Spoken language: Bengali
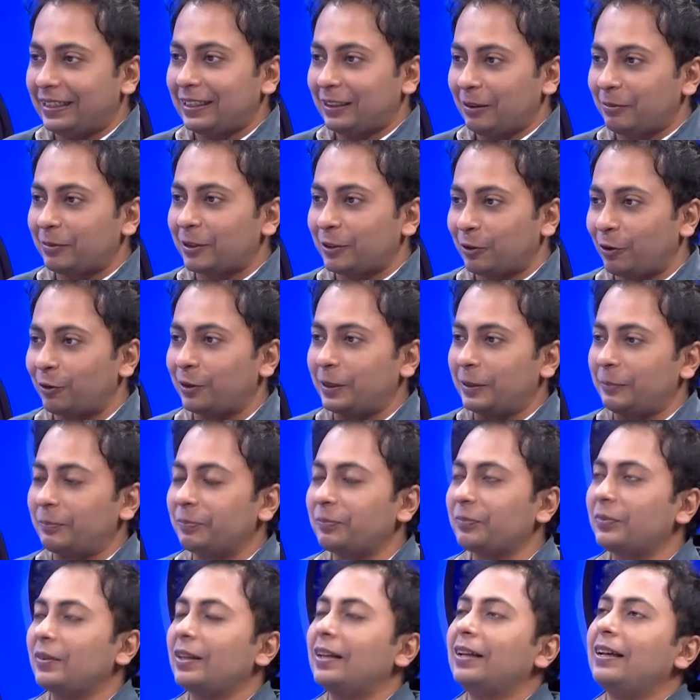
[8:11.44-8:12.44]
এটা তো আমরা ধরি
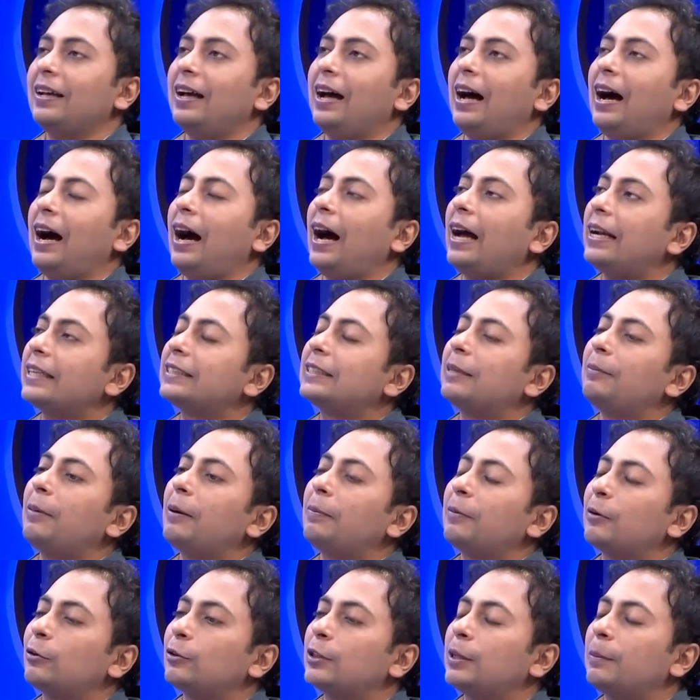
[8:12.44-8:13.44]
হ্যাঁ। আরেকটা
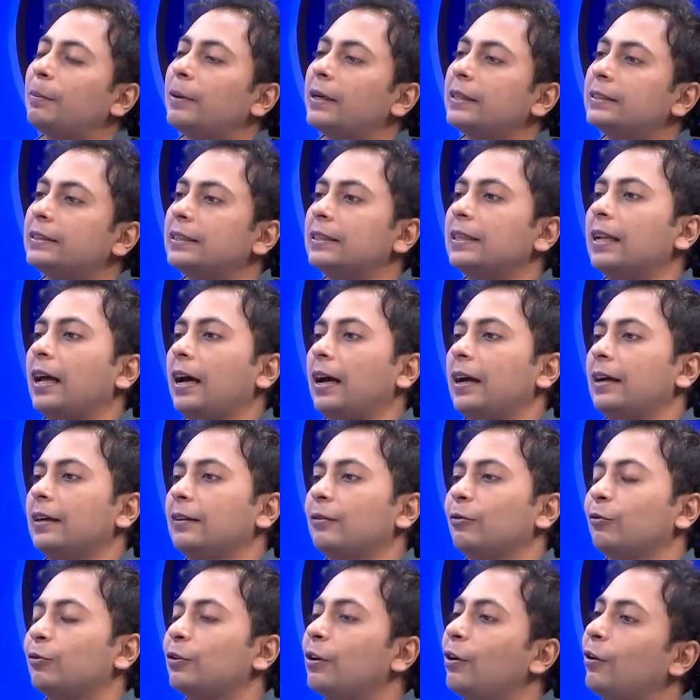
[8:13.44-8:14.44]
ব্যাপার হতে পারে যে না
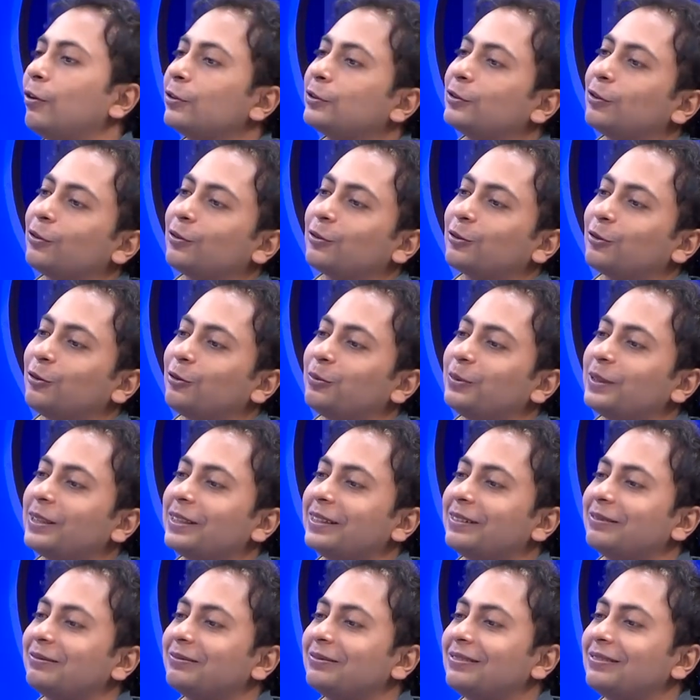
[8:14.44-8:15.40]
ওরা হয়তো খুবই